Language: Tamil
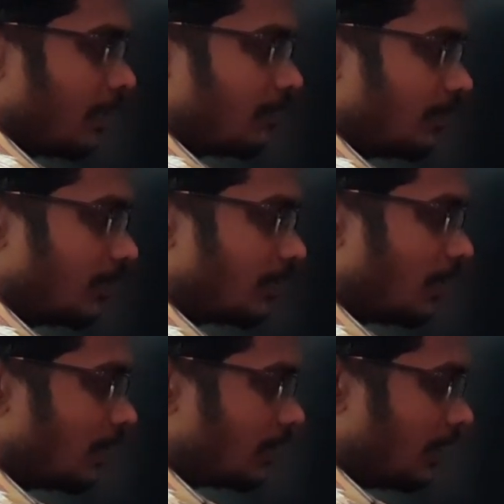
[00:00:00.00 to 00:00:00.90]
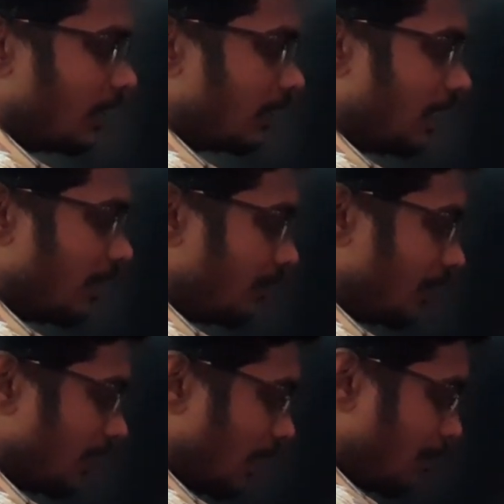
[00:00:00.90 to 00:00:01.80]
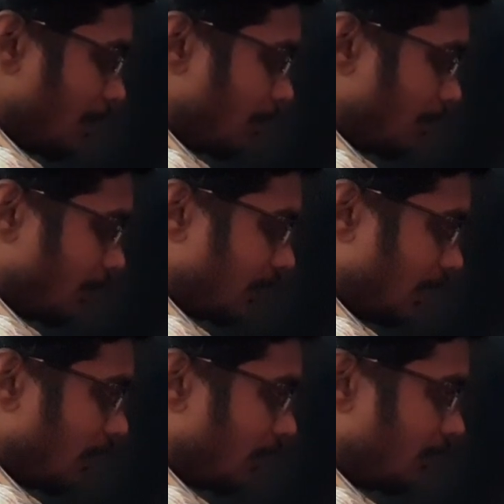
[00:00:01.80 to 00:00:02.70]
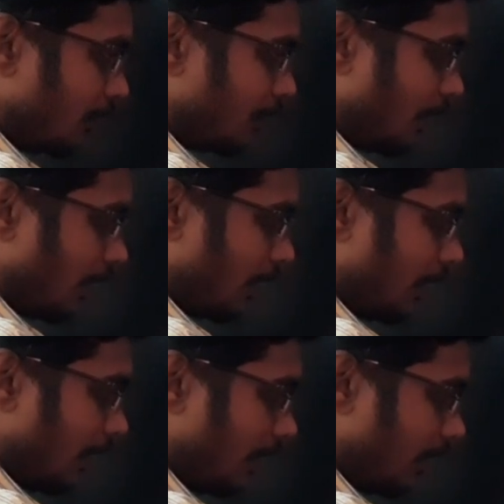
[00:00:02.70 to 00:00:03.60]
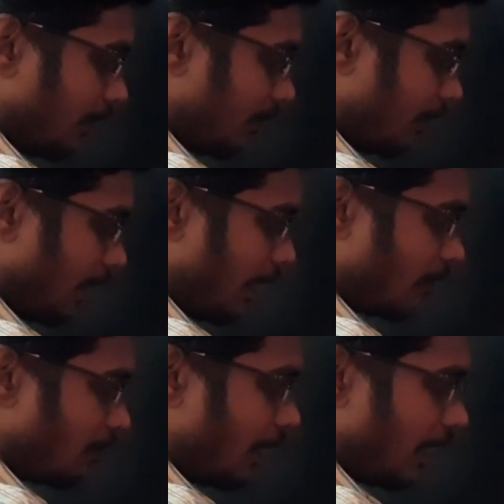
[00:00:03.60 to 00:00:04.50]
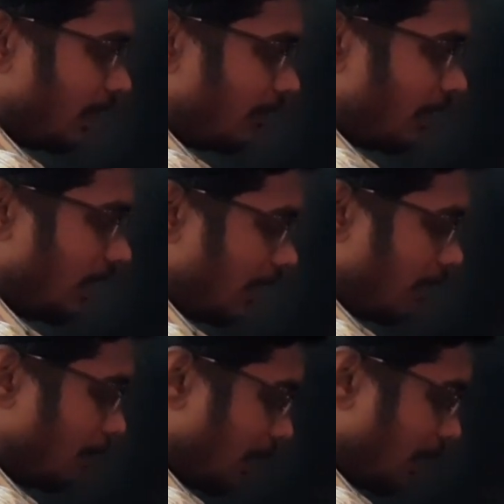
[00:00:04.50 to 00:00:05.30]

ஃபோர்ஸ் கான்ஸ்டன்ட் இஸ் இன்வர்ஸ்லி ப்ரொபோஷ்னல் டு இது கேஎஃப் பை எல்னு வருதா இப்போ